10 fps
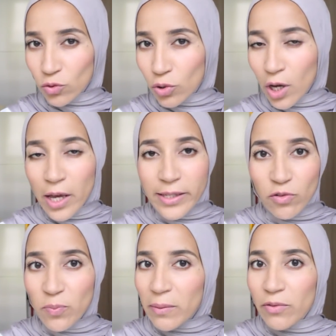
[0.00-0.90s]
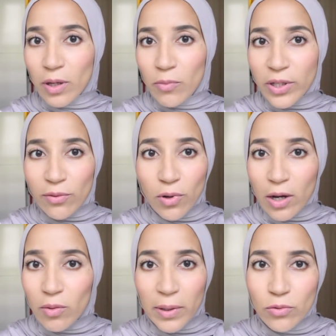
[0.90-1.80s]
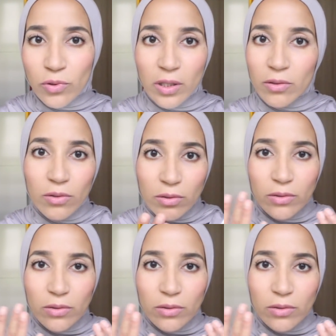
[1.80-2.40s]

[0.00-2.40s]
Donc ça vous permet vraiment d'avoir, bah, écoutez,